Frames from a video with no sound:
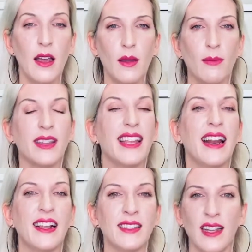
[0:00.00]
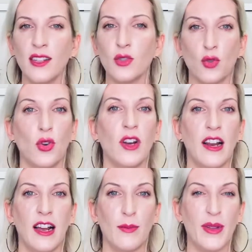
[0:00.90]
ma di rilassare solo le
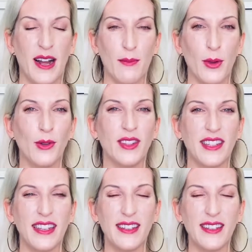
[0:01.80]
labbra. Pronti?